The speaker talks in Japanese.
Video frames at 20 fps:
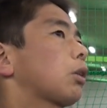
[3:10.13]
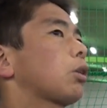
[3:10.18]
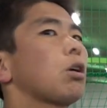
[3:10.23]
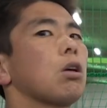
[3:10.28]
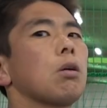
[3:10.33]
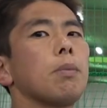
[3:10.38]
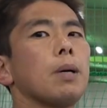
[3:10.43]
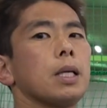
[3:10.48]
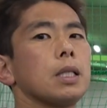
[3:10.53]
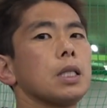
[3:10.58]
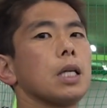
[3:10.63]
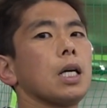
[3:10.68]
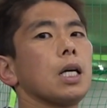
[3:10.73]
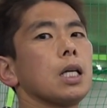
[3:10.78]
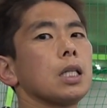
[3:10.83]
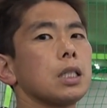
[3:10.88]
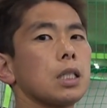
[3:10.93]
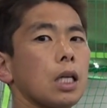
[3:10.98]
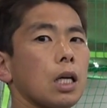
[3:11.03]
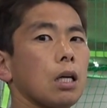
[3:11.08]
例えばじゃ
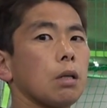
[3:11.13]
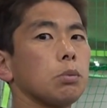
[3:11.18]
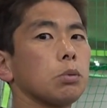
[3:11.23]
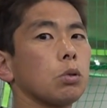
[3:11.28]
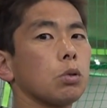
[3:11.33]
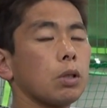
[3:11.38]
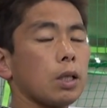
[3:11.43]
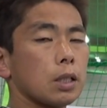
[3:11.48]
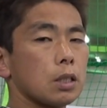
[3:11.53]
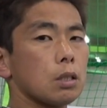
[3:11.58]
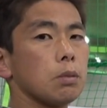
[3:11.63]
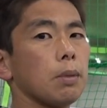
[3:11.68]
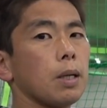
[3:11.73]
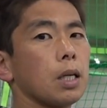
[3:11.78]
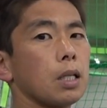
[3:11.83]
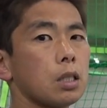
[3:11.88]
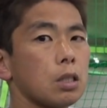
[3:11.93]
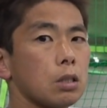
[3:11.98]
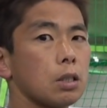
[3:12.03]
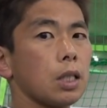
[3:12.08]
あサーブとか
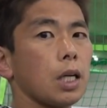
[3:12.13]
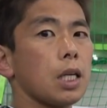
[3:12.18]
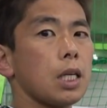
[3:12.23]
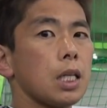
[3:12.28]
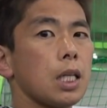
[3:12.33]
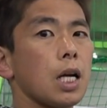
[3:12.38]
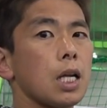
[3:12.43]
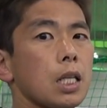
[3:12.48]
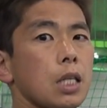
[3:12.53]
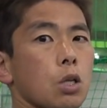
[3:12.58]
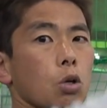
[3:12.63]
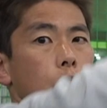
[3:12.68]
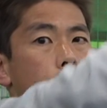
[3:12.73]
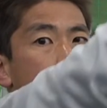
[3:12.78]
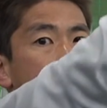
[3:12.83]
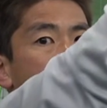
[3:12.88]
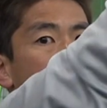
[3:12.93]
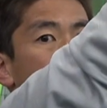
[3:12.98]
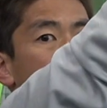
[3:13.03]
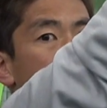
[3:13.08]
スマッシュじゃあ左手を
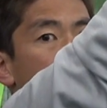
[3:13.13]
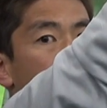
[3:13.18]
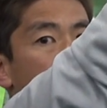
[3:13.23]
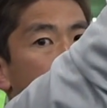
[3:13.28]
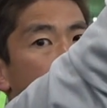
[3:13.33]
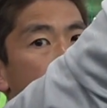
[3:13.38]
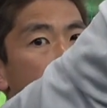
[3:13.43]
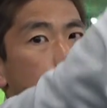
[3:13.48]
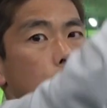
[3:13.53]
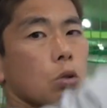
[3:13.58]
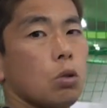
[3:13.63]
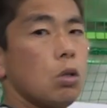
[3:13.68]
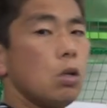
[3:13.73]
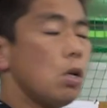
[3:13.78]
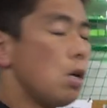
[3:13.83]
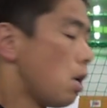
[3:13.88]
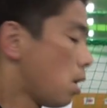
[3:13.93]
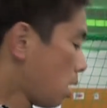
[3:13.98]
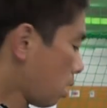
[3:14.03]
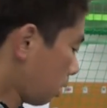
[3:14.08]
しっかり上げましょ
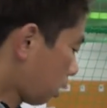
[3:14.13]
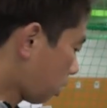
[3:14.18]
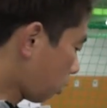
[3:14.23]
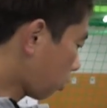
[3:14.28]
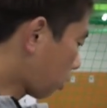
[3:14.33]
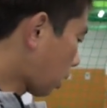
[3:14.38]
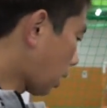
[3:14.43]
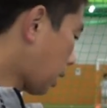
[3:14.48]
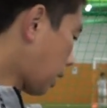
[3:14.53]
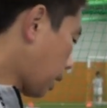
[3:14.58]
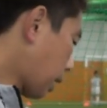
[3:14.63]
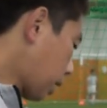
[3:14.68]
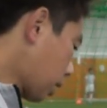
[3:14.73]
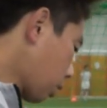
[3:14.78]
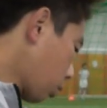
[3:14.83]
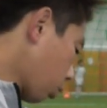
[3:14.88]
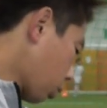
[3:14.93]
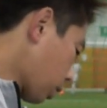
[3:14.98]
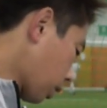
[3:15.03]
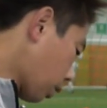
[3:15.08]
うっていった
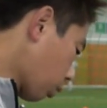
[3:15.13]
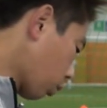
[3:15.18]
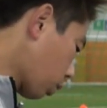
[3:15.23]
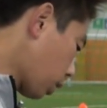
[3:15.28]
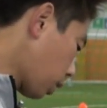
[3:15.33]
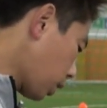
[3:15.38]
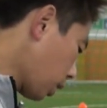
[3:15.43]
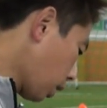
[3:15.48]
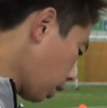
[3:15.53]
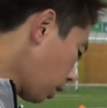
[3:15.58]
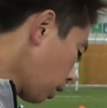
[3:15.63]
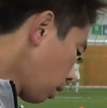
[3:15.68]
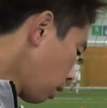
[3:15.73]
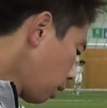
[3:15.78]
話をした時に